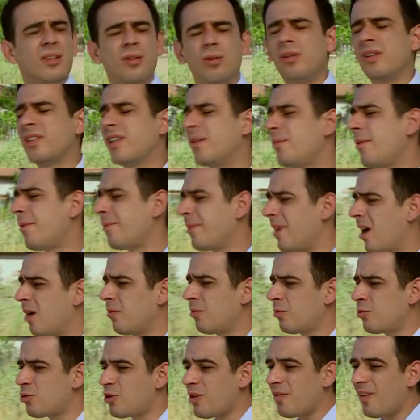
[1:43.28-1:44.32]
Öyle deme be
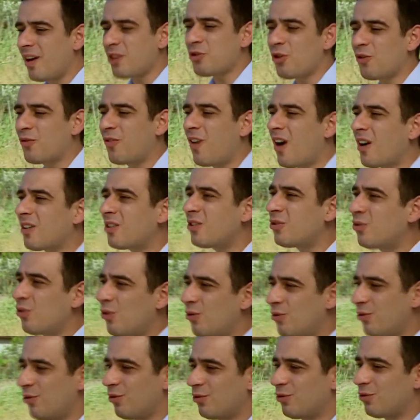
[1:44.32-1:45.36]
abi bu sefer çok farklı
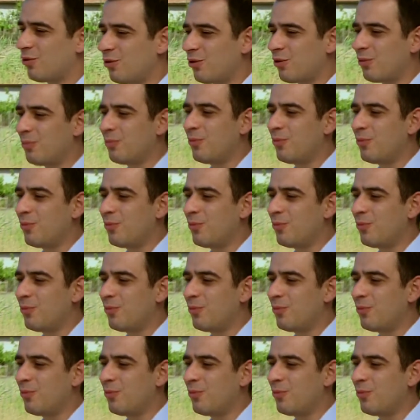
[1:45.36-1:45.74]
görünüyordu diyorum.